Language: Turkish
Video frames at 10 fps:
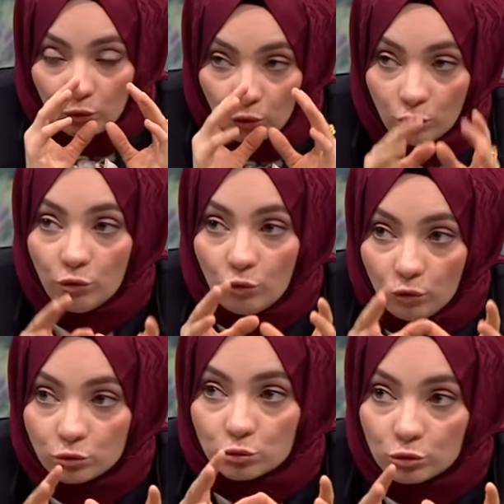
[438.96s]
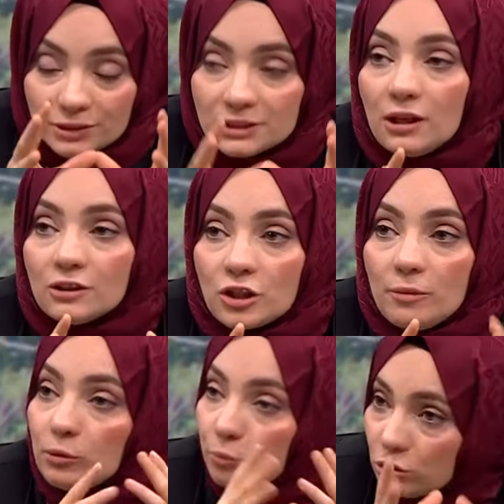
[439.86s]
O, o durum sizi aşağı
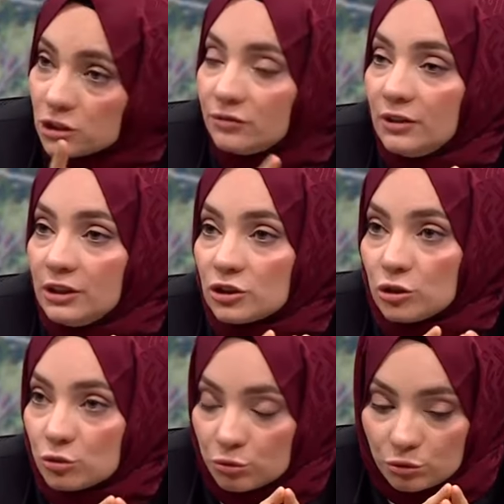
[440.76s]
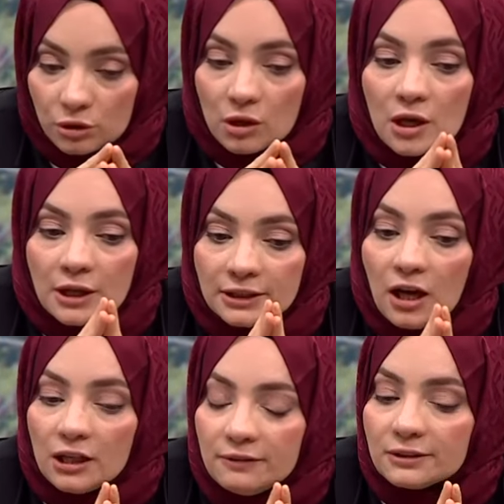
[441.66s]
ama pozitif eleştiri şudur.
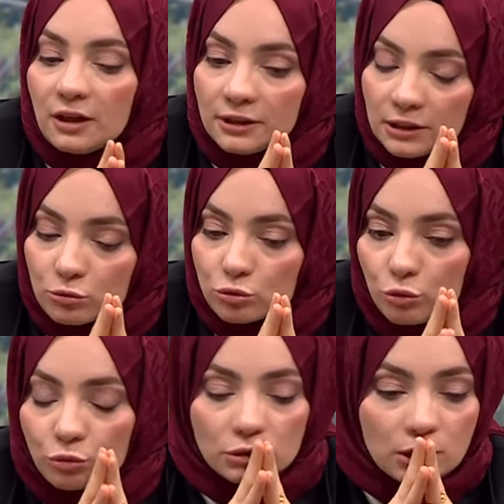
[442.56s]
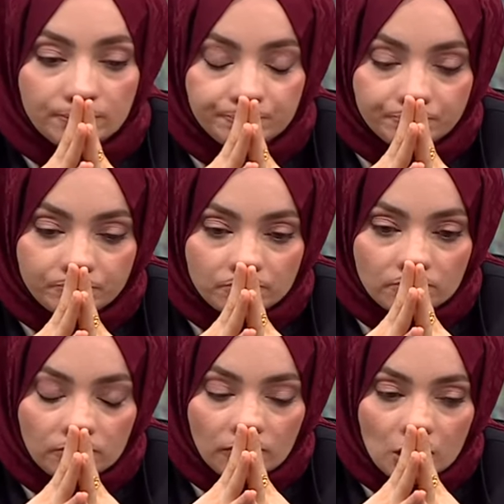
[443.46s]
Ya evet annem şu konuda
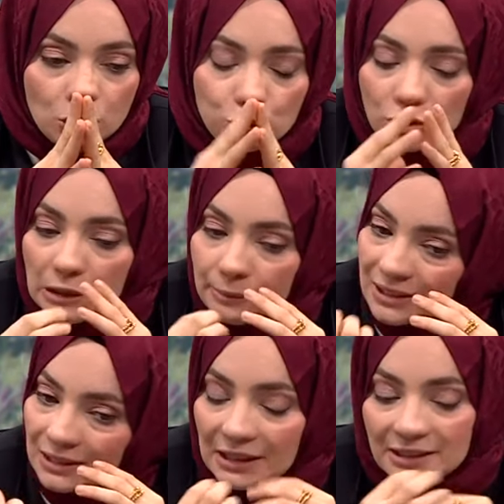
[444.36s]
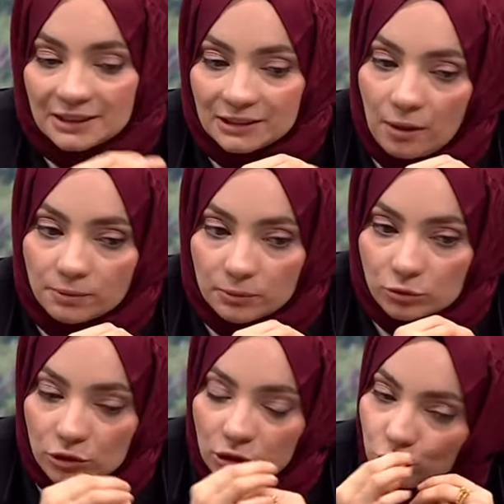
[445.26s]
şurayı bir tık eksik
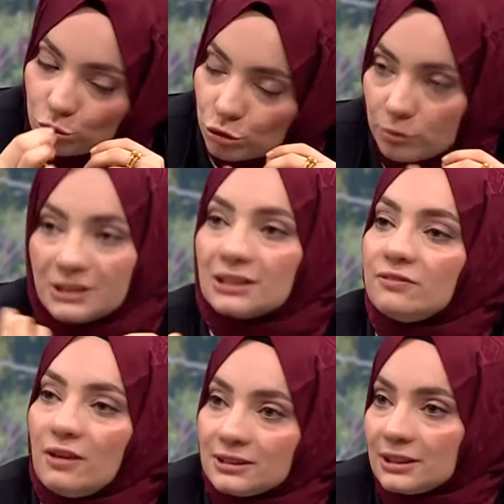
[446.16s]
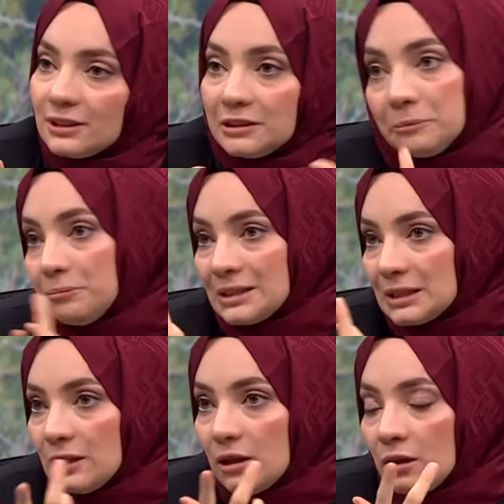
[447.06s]
yaptığımı söyledi. O tuzunu bir tık fazla katayım
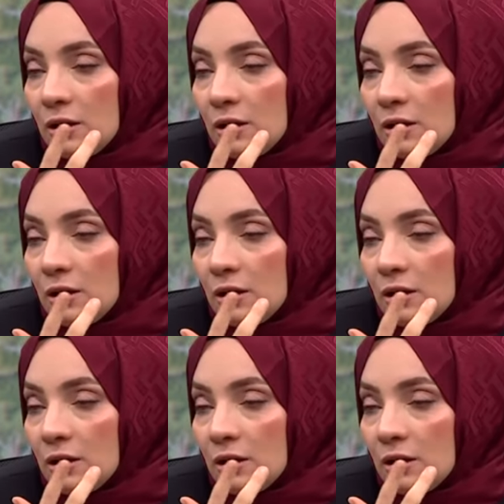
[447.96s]
mesela.